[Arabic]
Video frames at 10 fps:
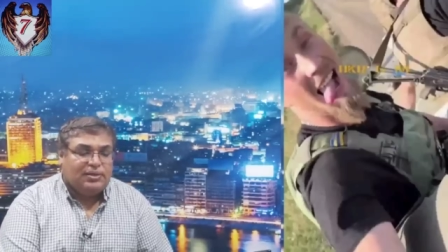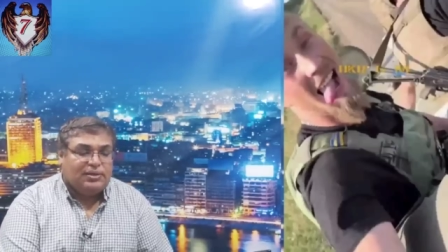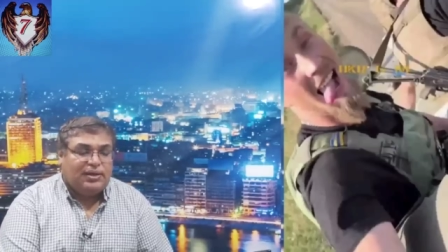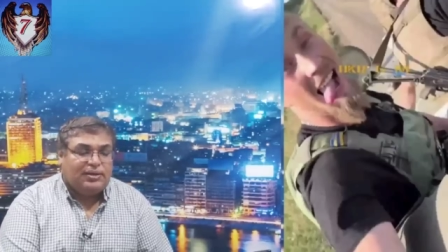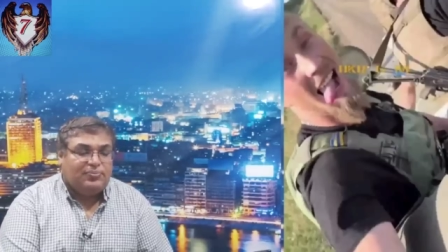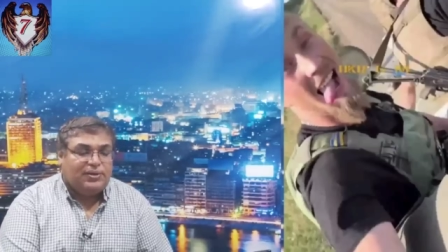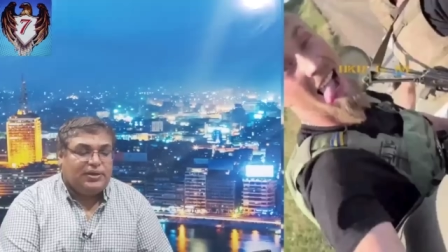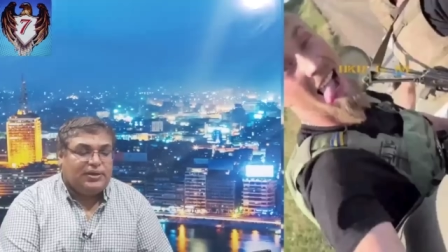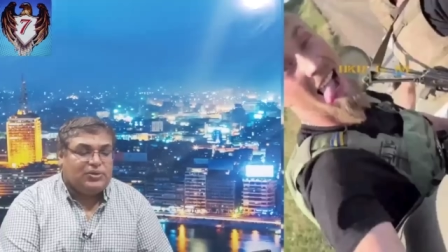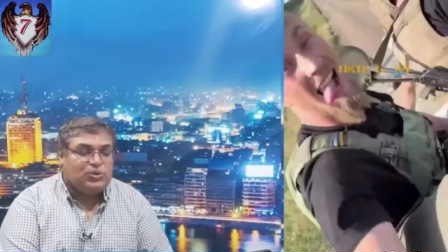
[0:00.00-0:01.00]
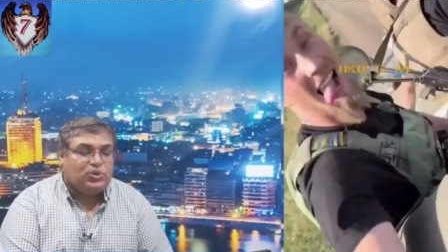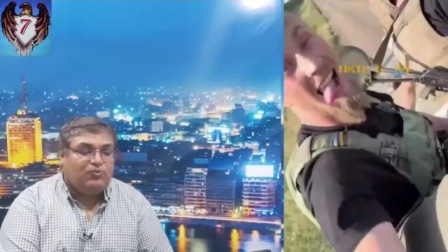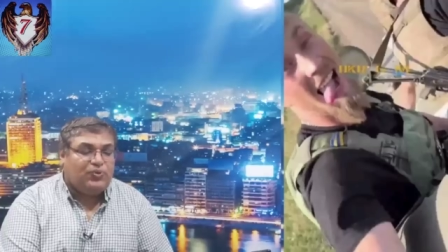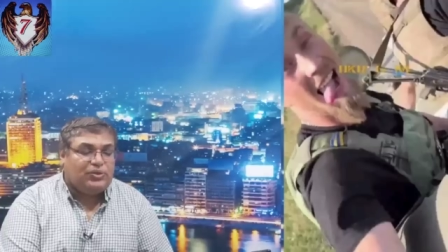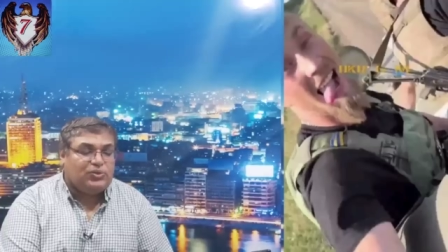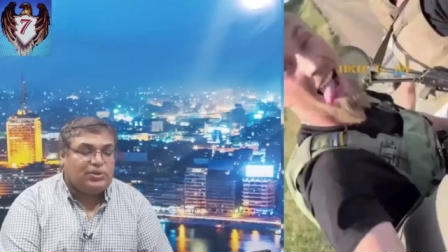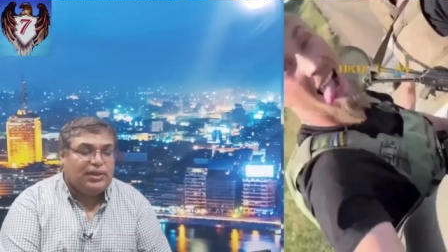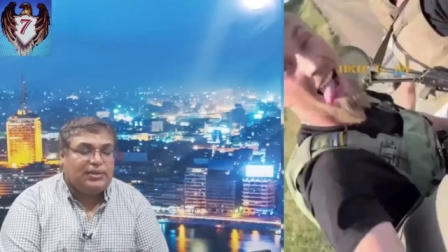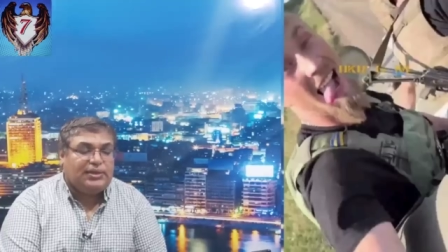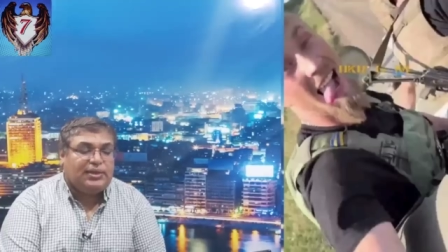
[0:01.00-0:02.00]
طيب آه، نشوف فيديو
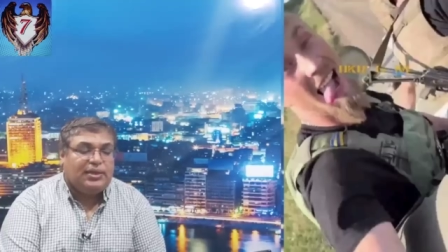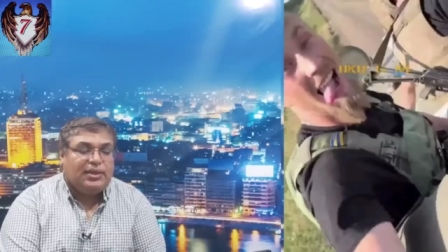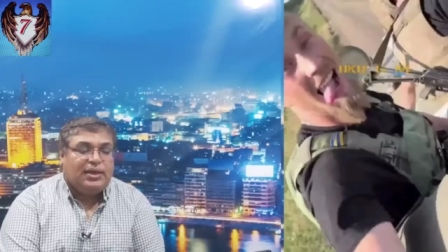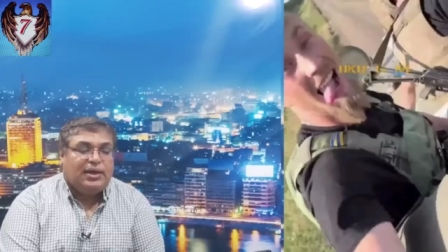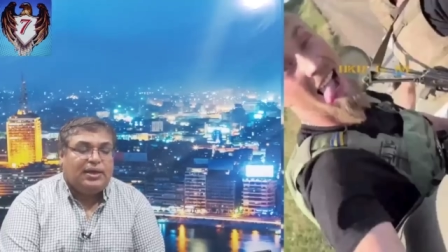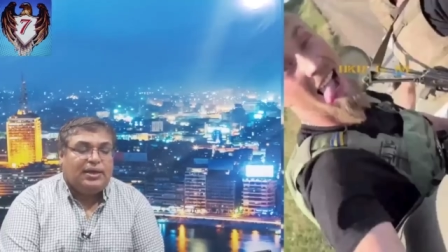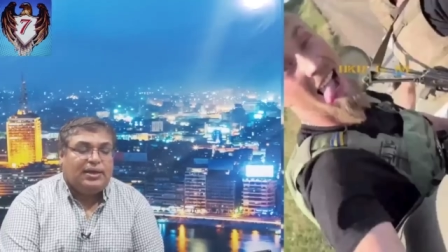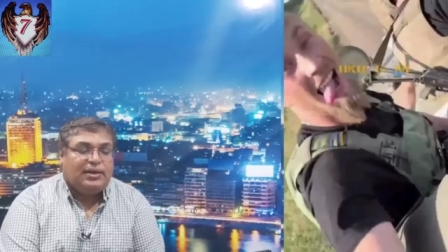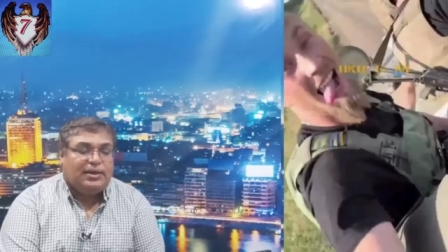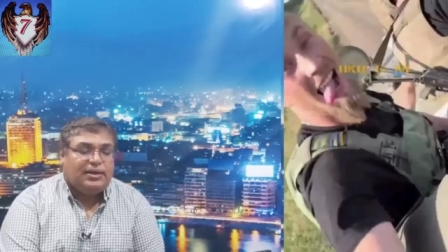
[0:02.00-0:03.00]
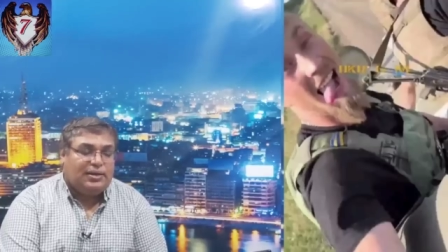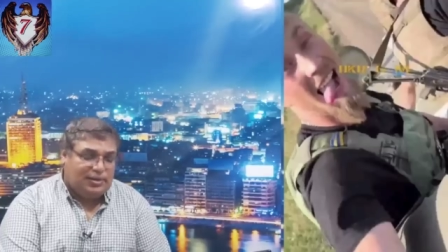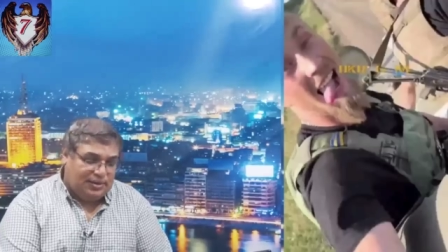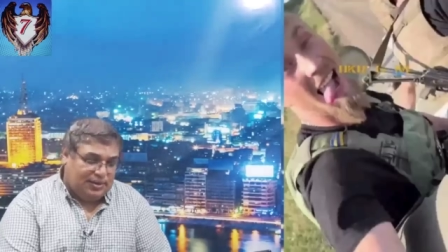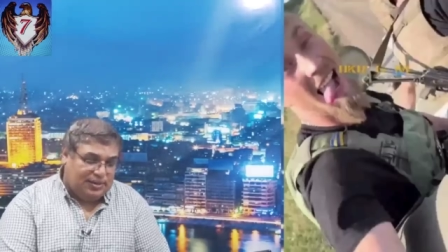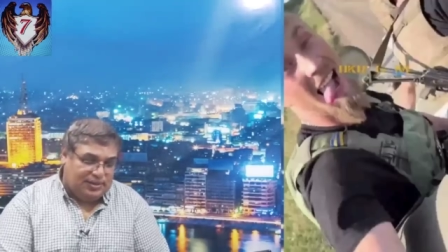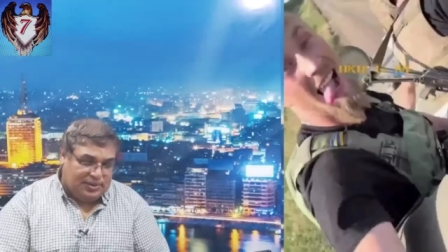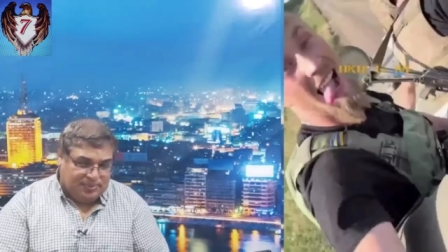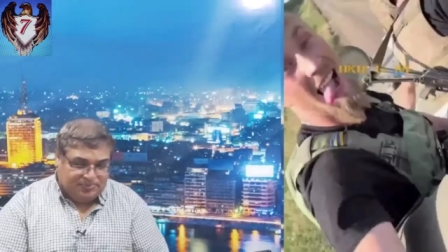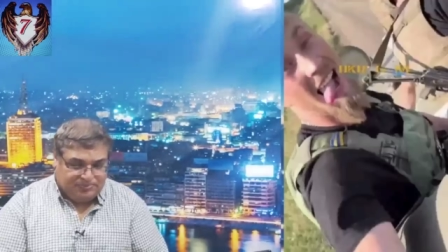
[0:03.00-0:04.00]
تاني آه،